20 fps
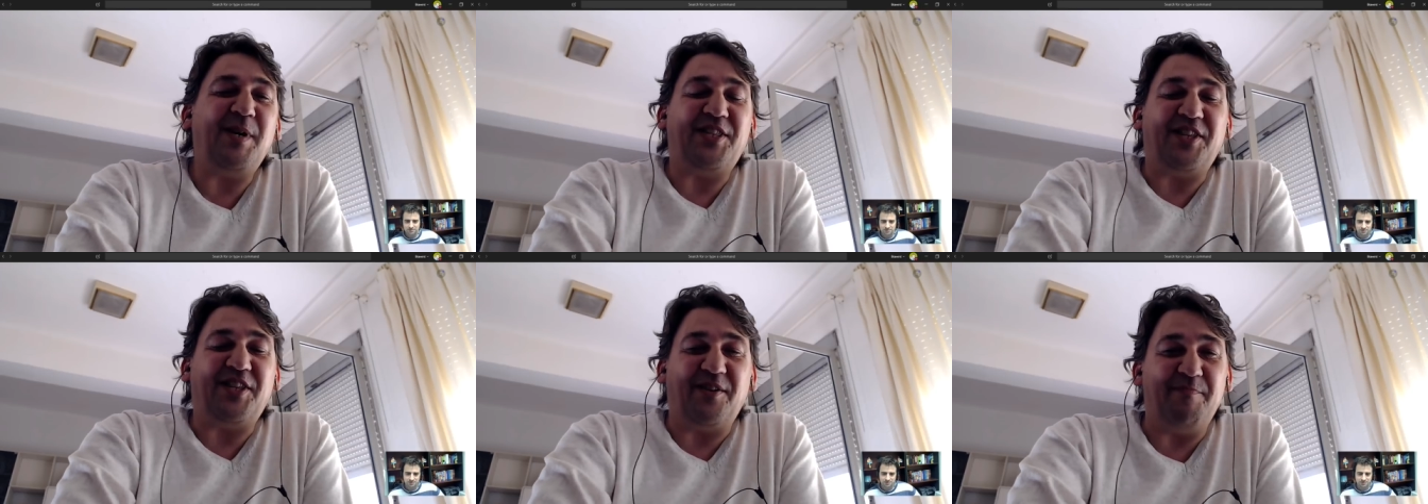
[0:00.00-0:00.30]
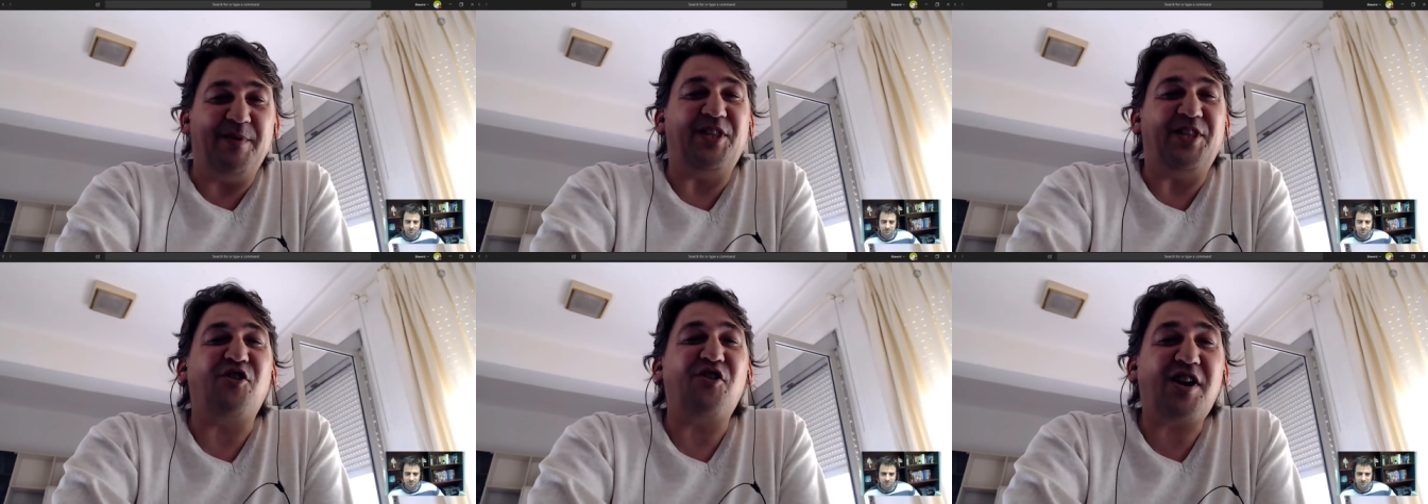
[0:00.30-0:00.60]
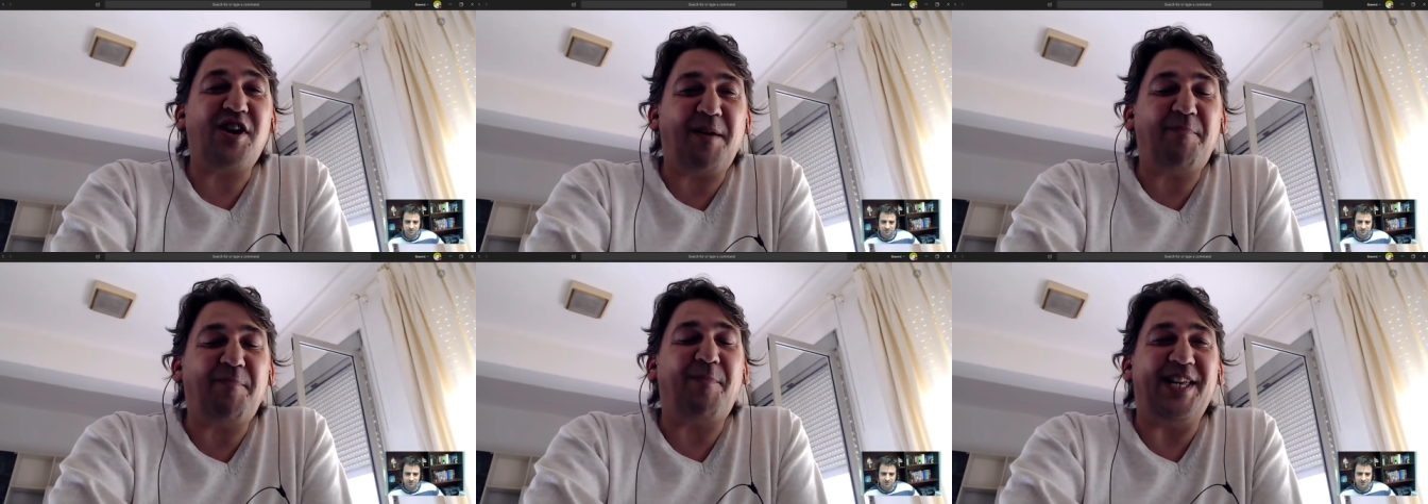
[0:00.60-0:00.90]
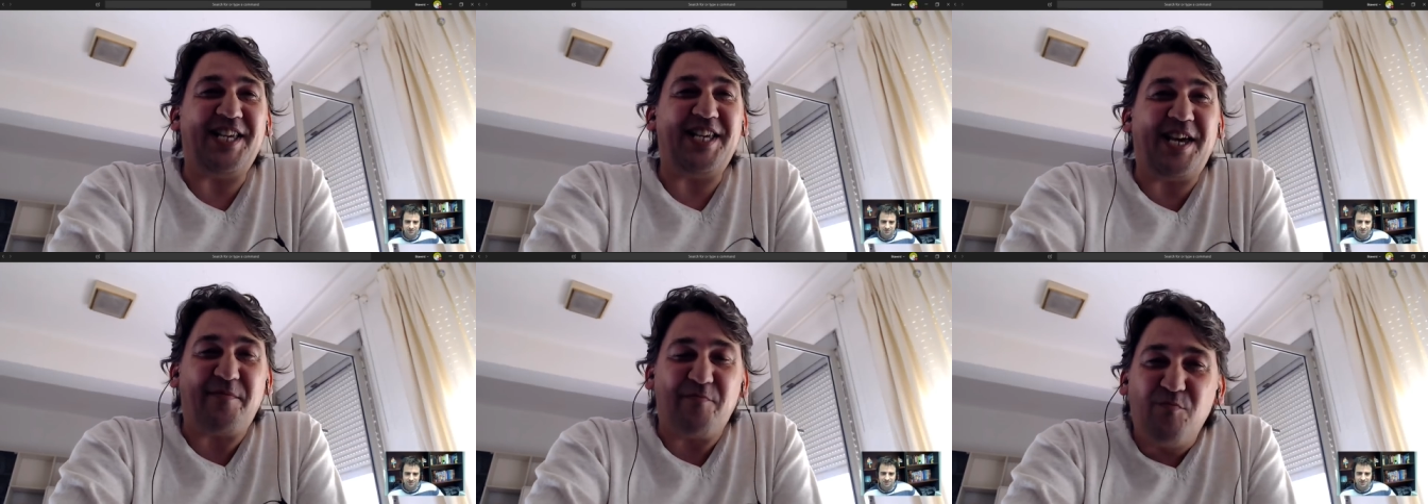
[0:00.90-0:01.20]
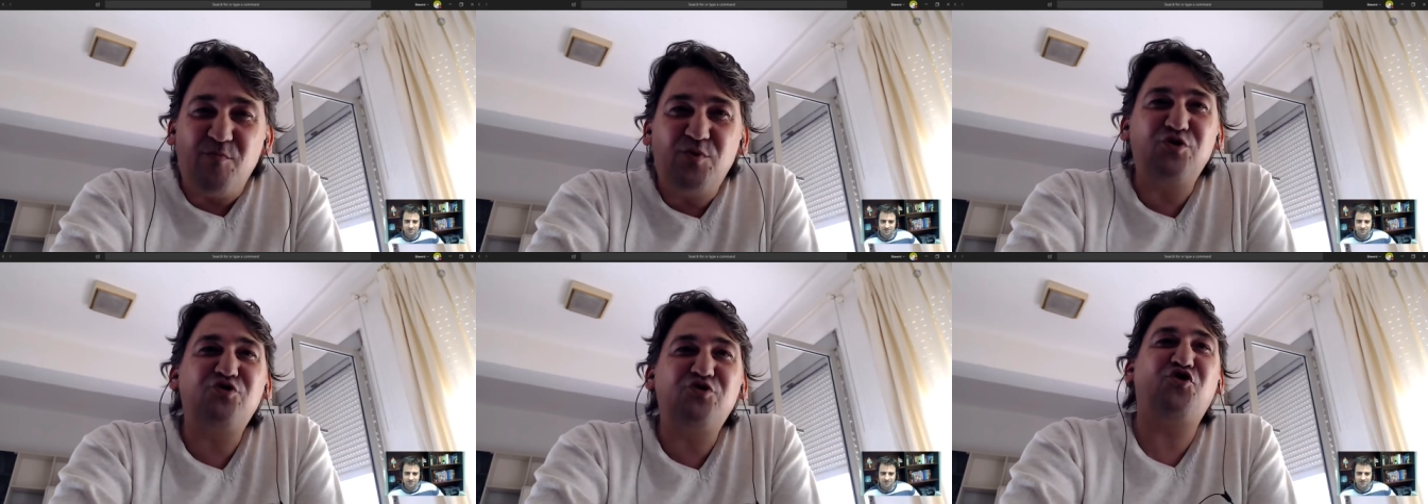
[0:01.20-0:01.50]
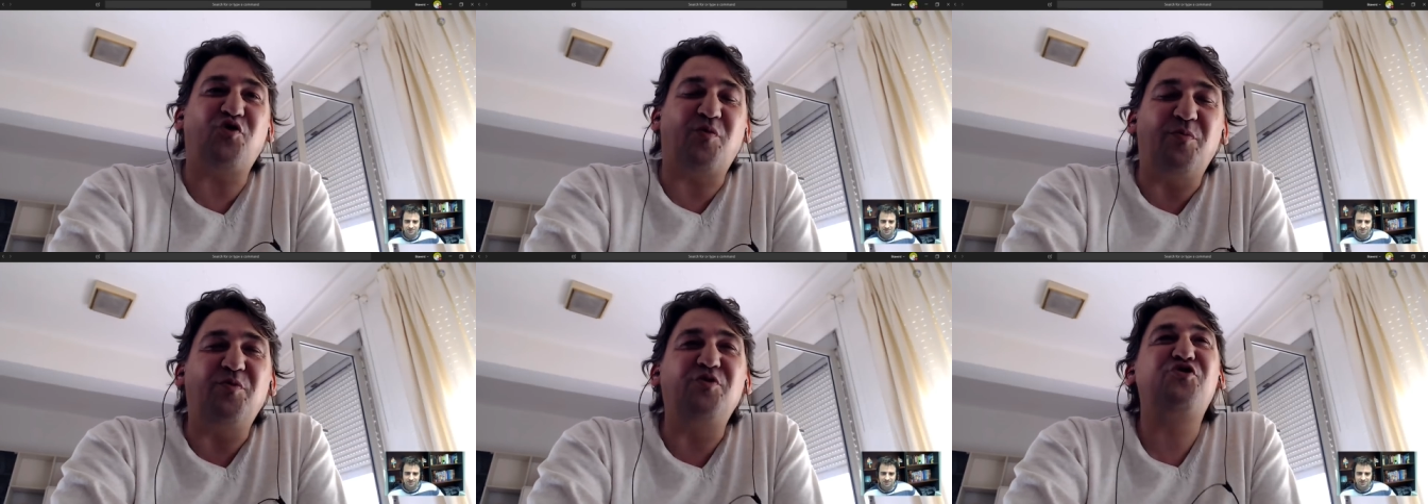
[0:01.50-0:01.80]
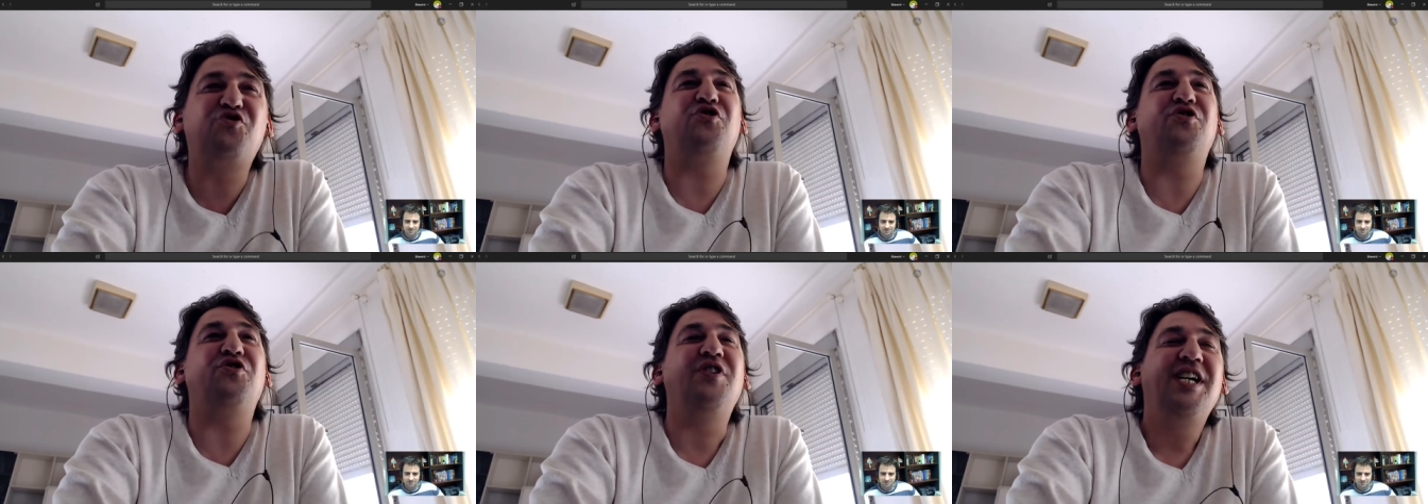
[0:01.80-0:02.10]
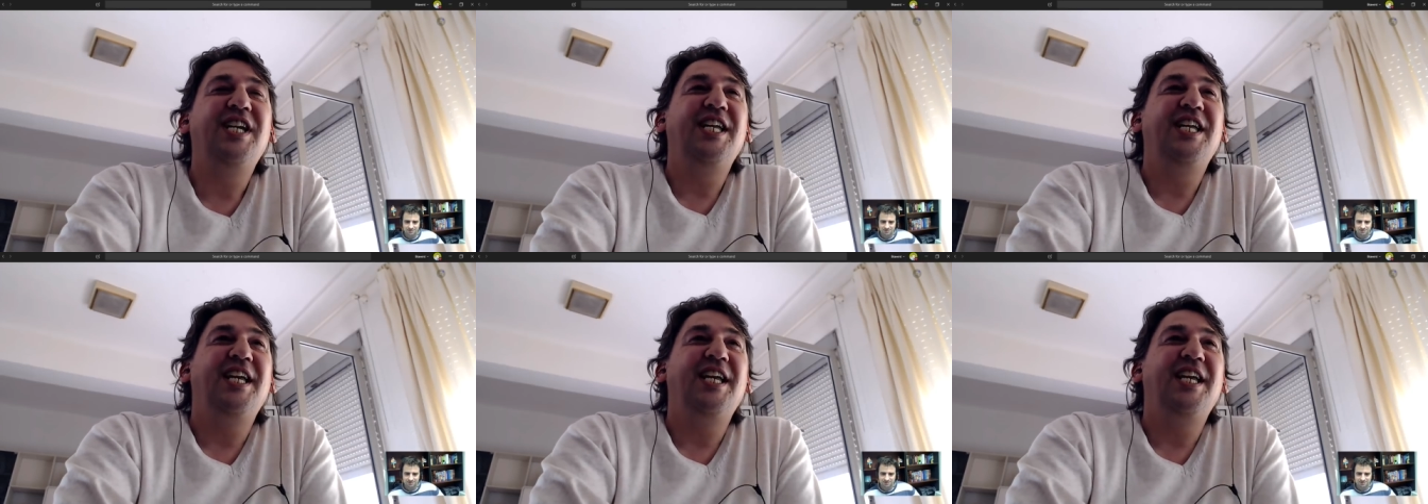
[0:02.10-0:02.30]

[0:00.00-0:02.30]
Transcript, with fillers: me tengo que explayar mucho, mucho.